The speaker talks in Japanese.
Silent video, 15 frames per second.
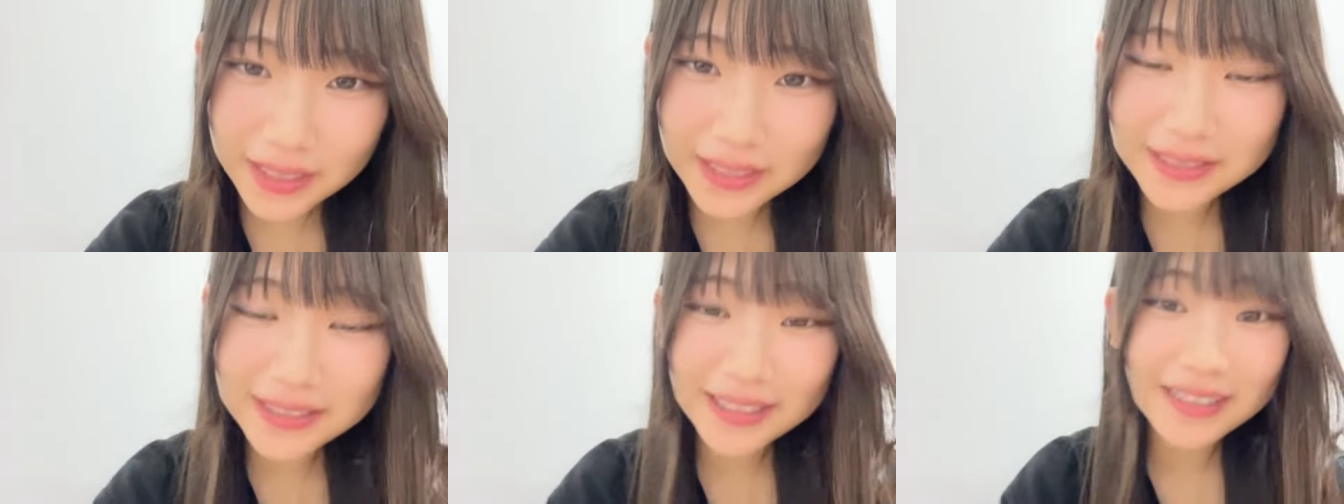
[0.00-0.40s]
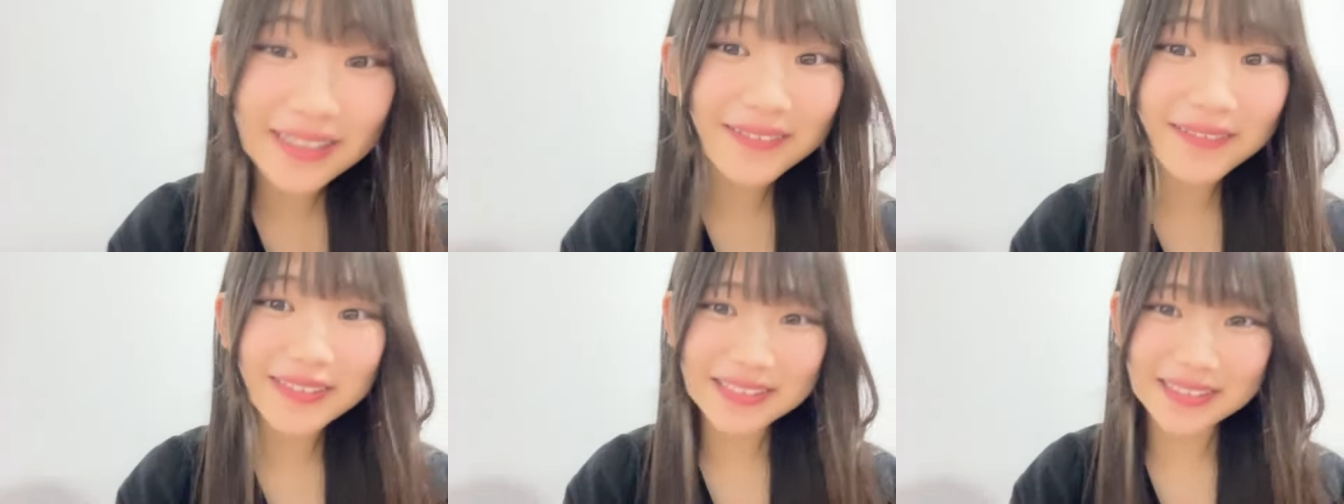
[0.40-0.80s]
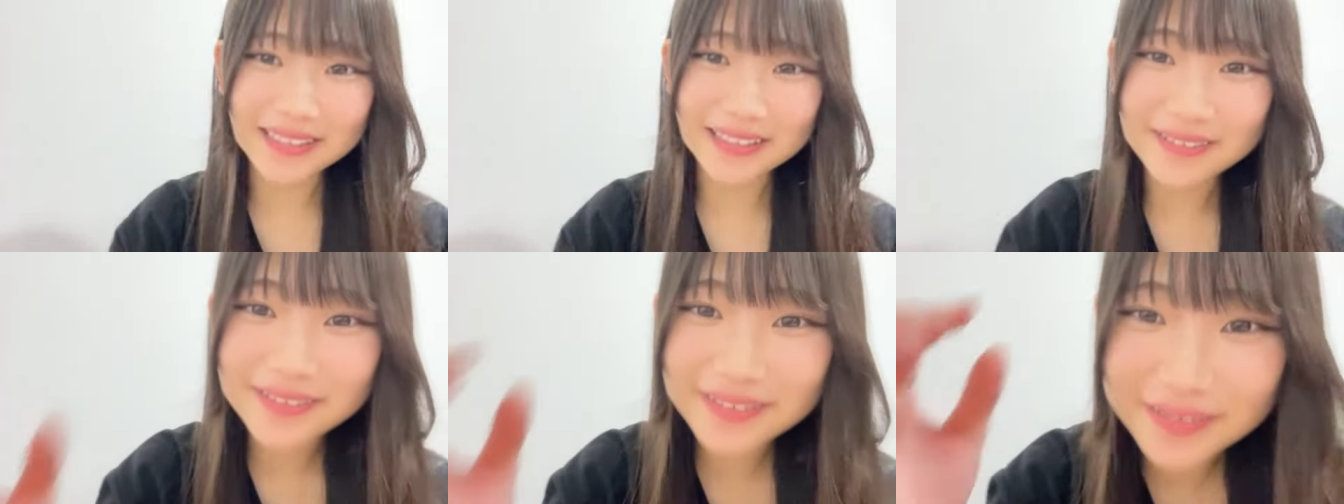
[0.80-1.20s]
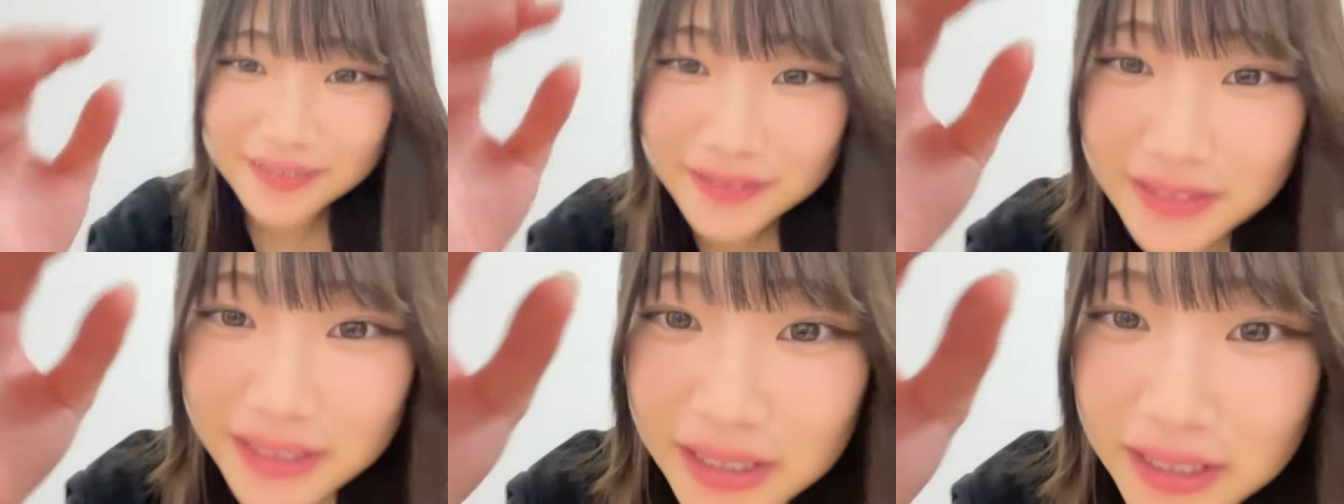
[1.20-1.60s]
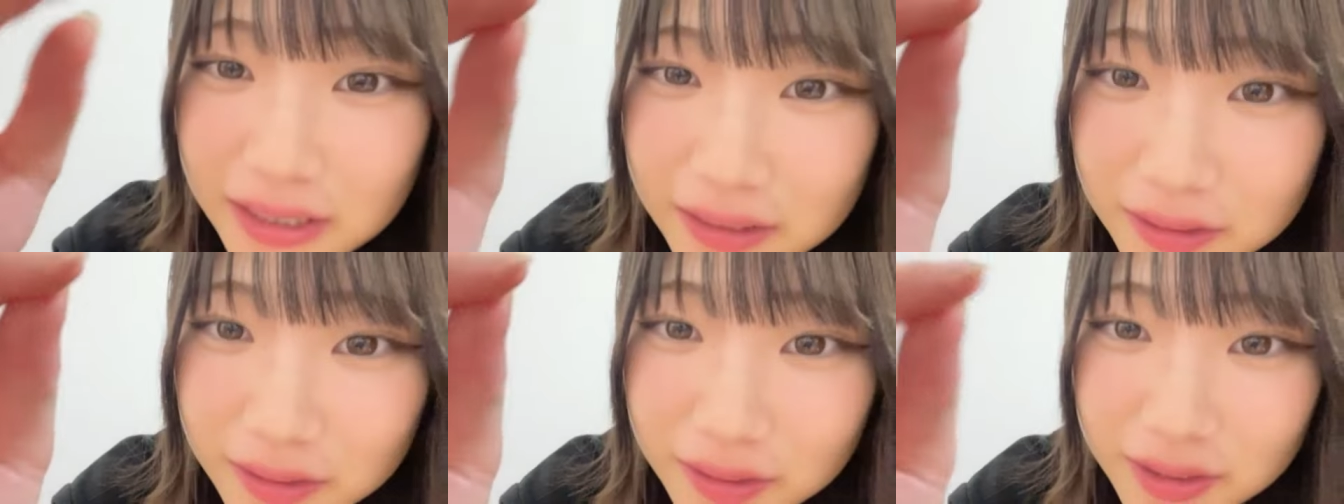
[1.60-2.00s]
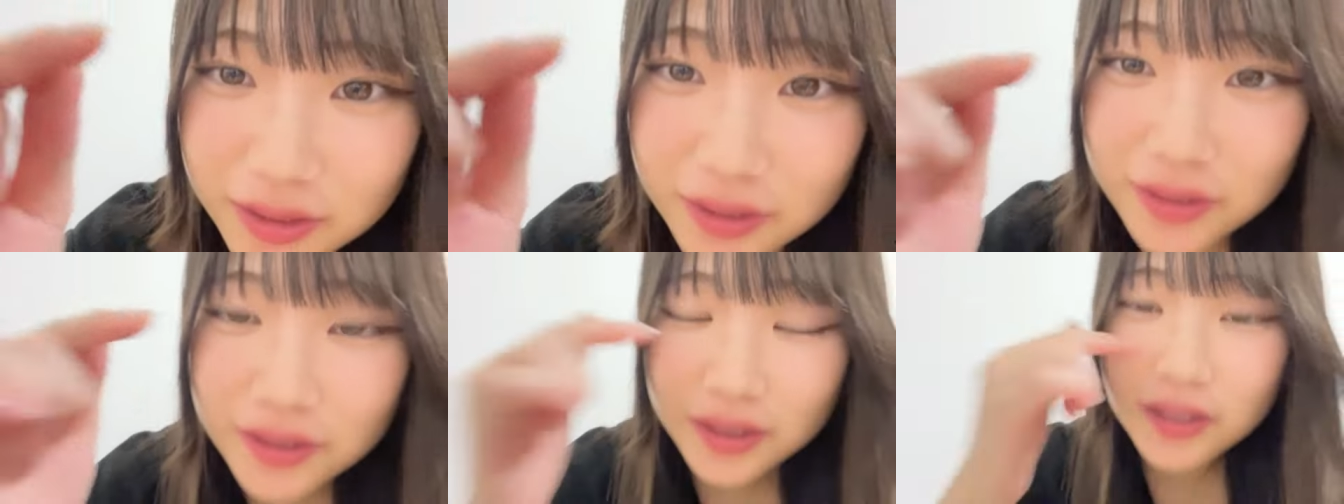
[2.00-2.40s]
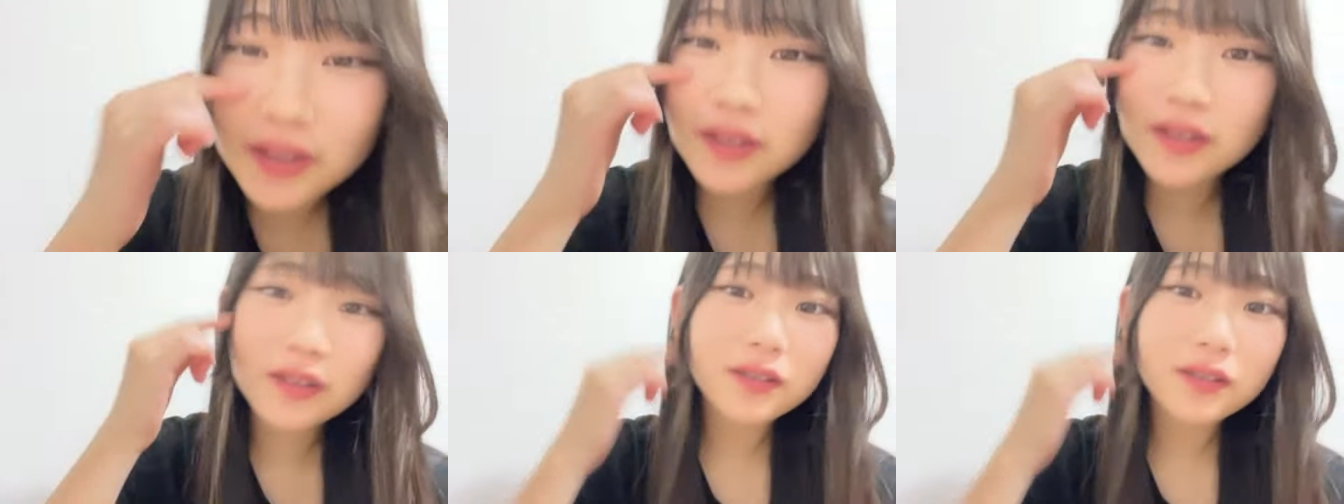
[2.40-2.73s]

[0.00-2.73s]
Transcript: 画質上がりました本当なんかさね